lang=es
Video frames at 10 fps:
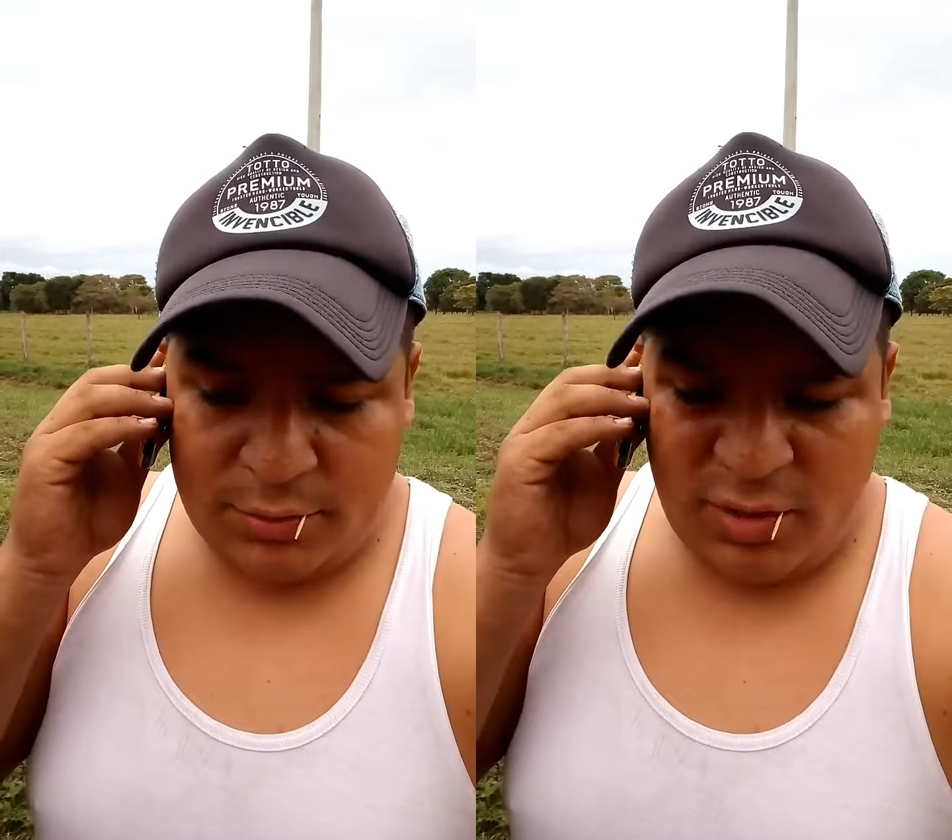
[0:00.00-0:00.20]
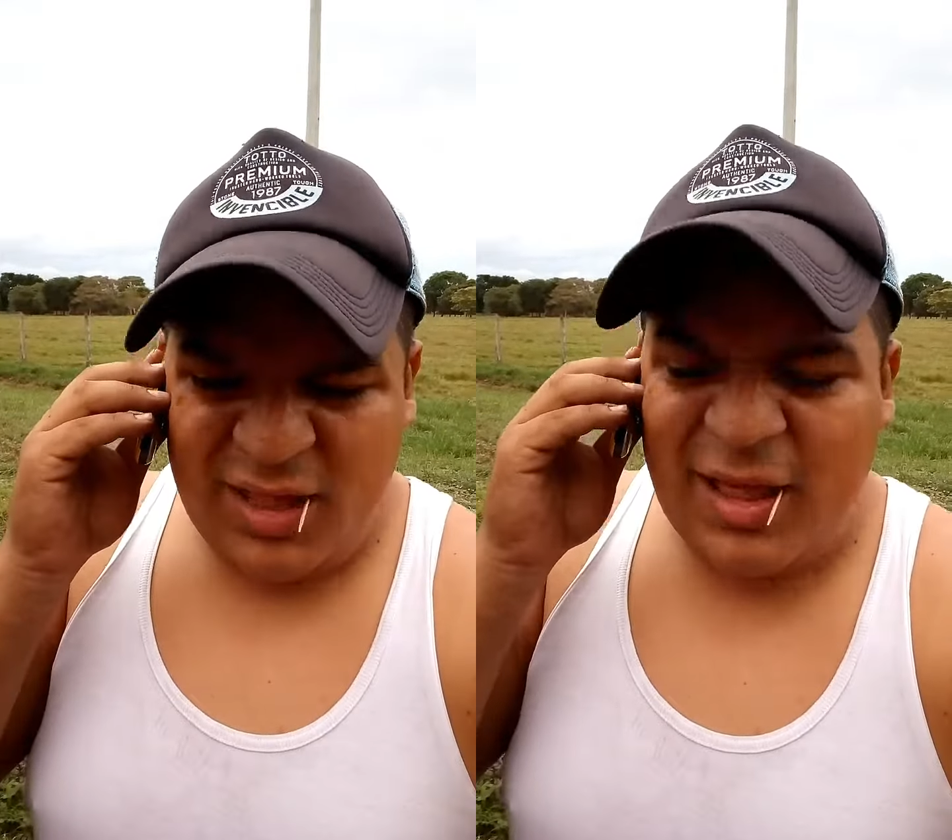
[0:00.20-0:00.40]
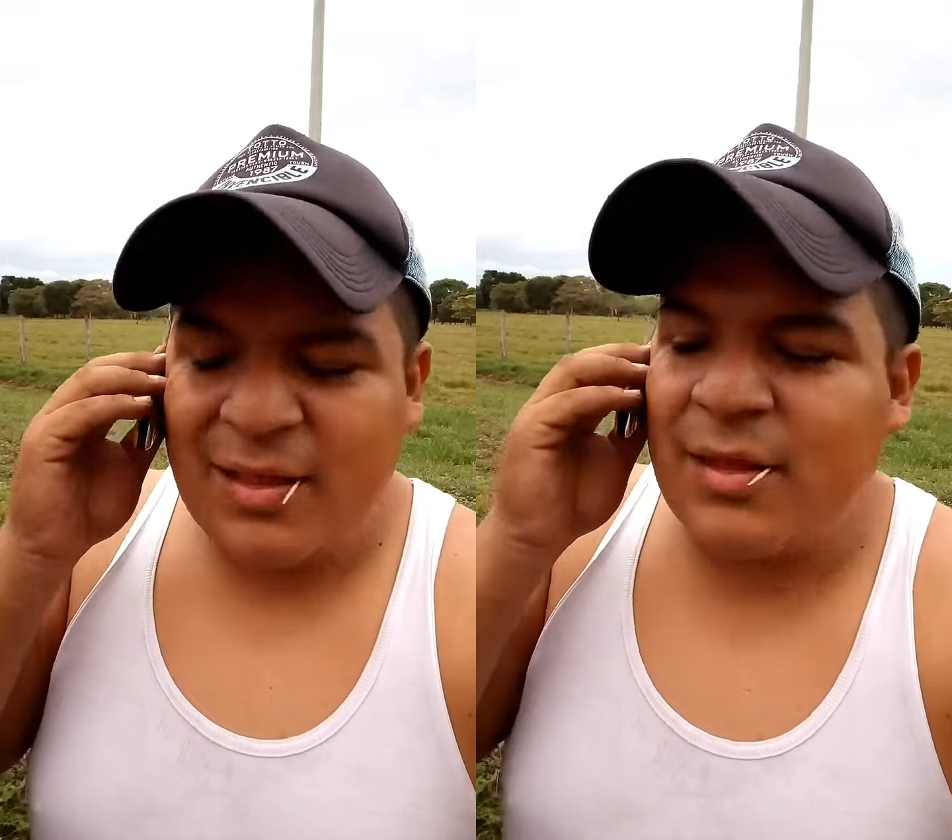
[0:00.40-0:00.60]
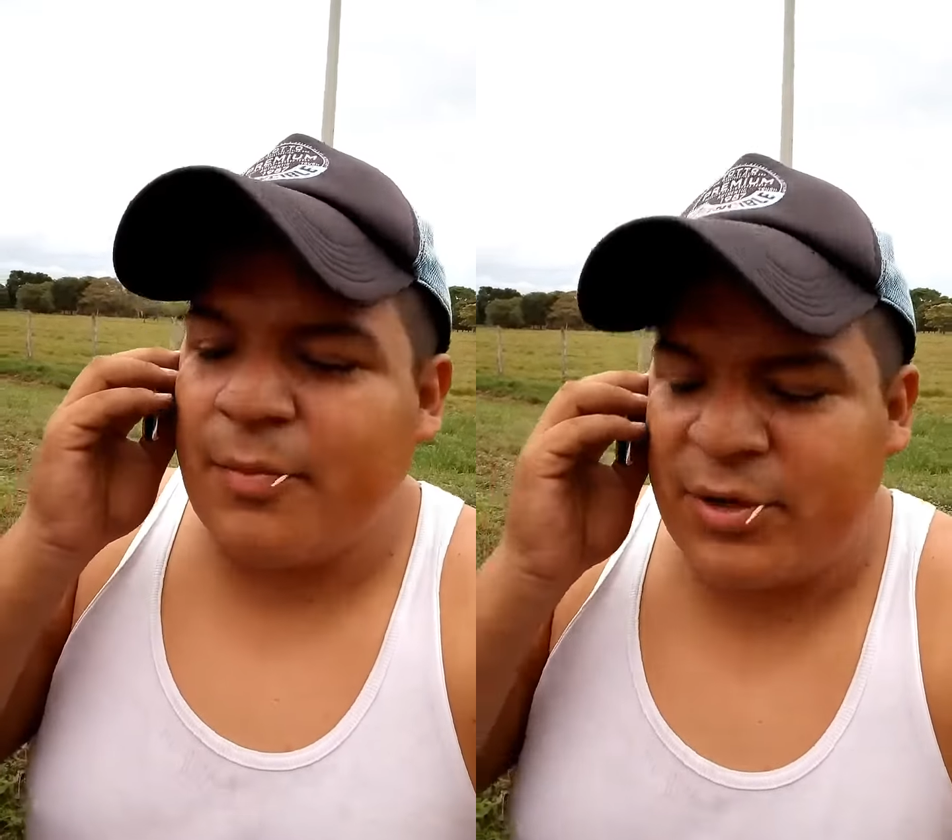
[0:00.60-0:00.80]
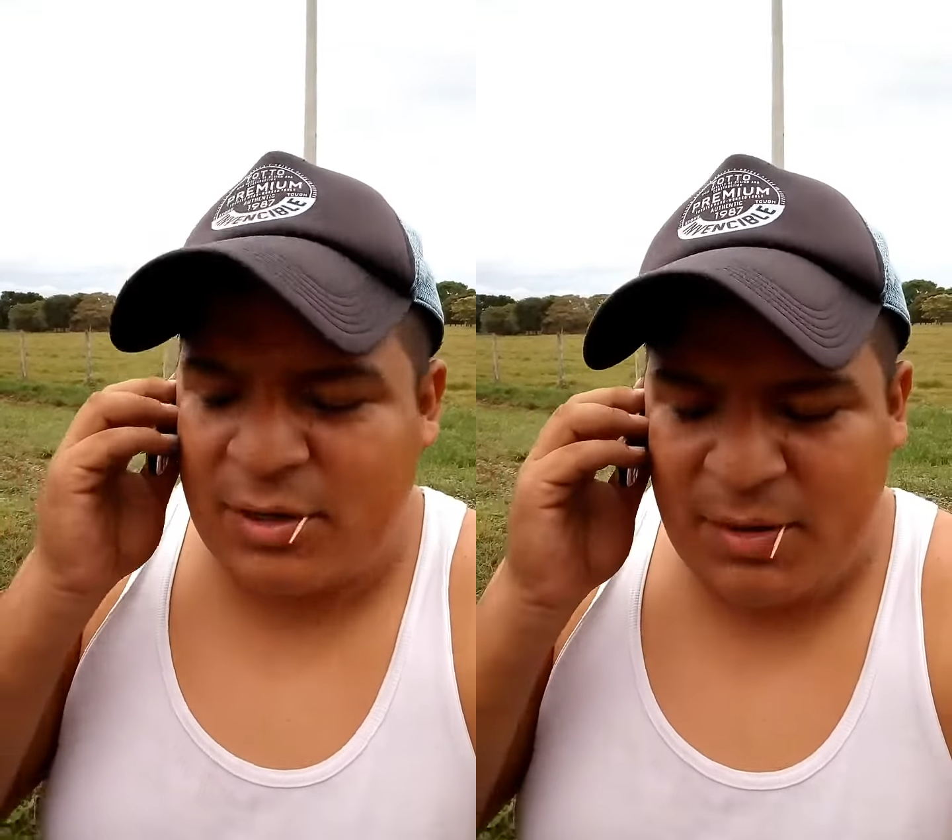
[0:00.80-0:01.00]
Yo hasta
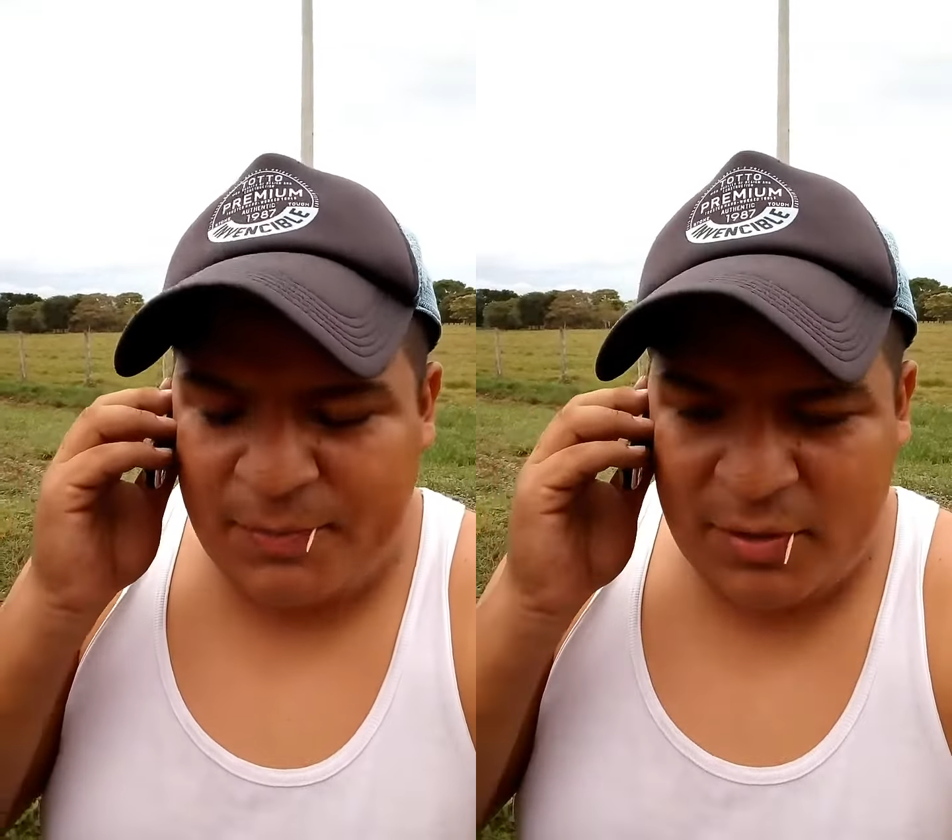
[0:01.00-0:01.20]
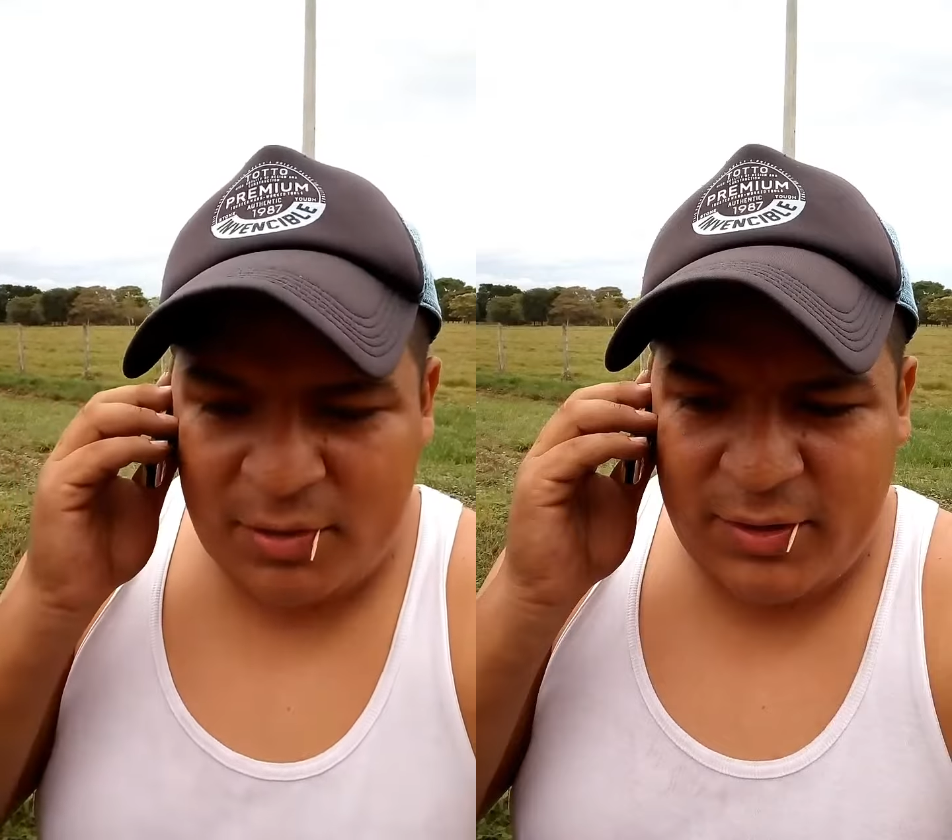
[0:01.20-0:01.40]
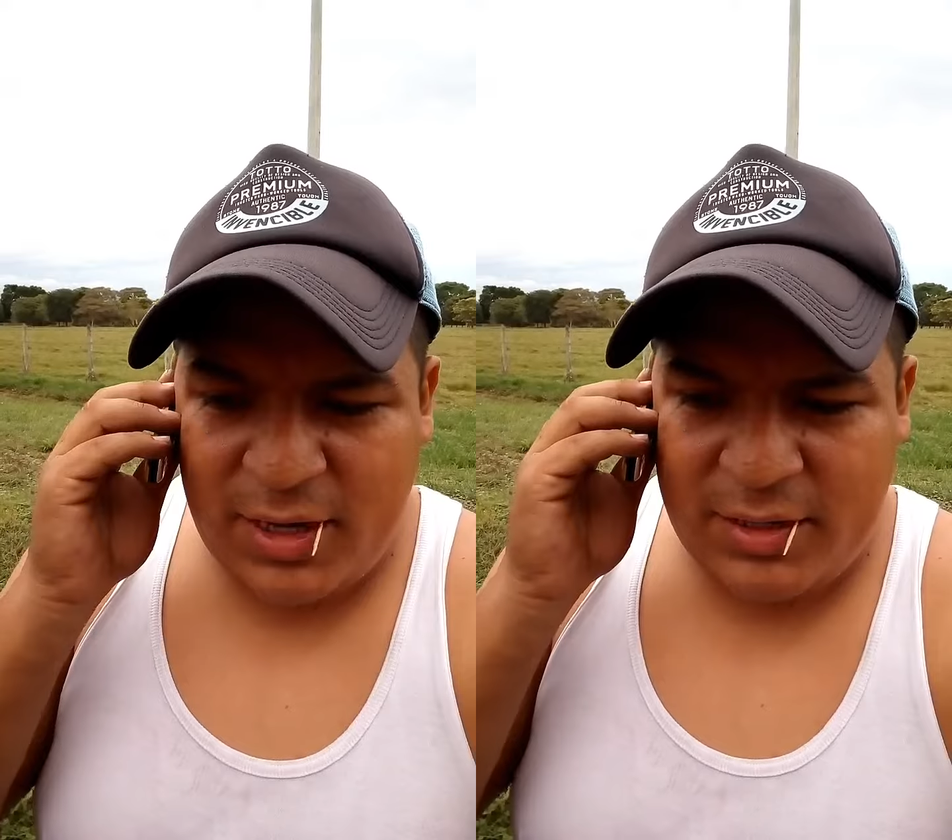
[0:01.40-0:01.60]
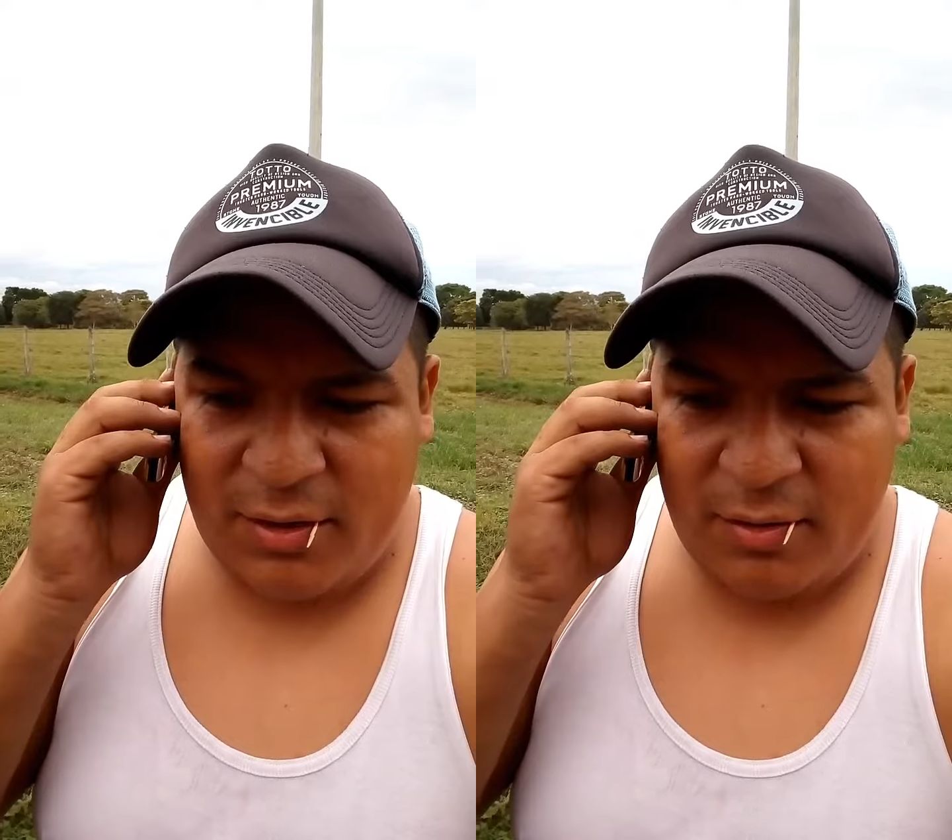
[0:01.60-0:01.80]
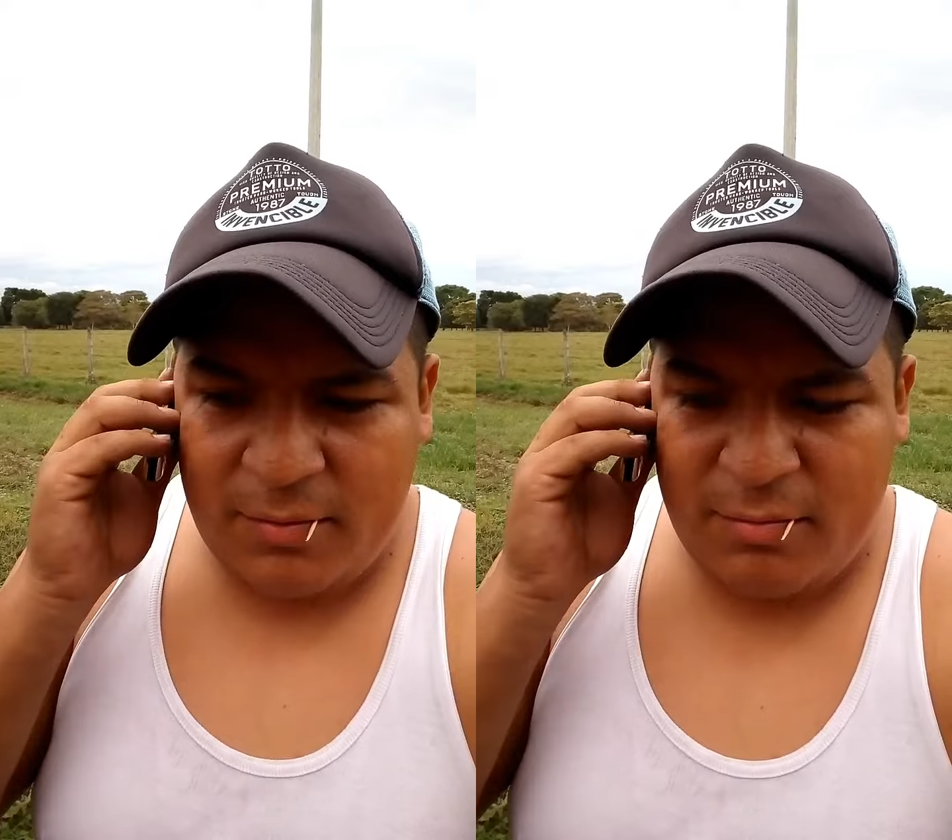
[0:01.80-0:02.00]
por 100 mil pesos se lo hubiera
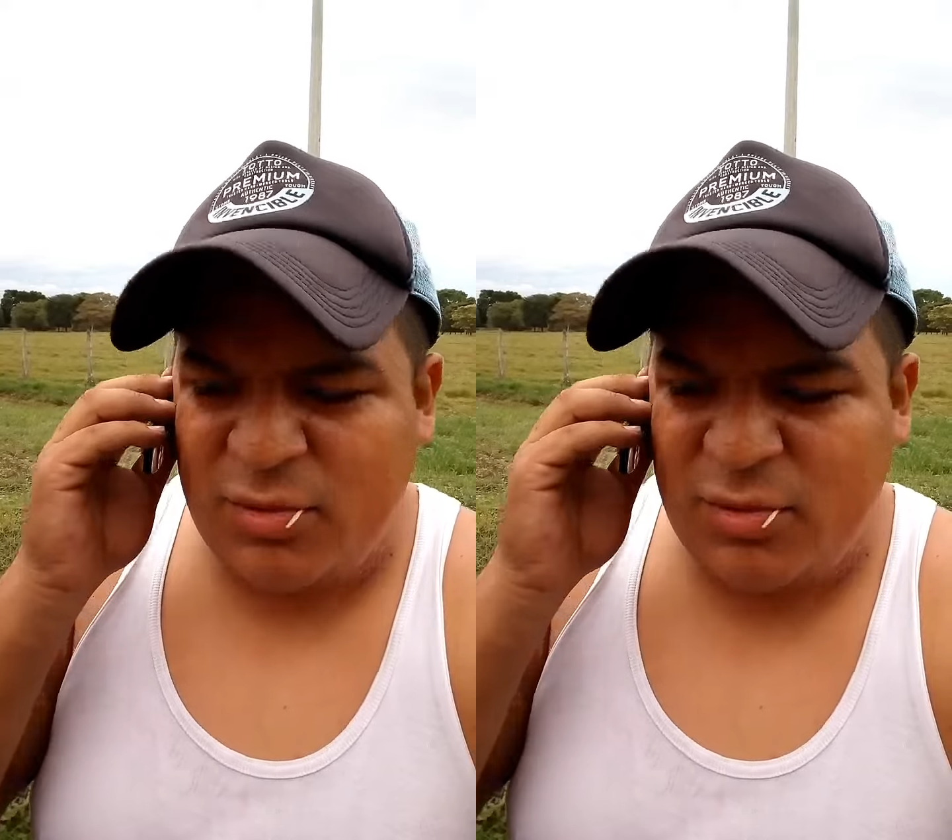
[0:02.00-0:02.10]
llevado,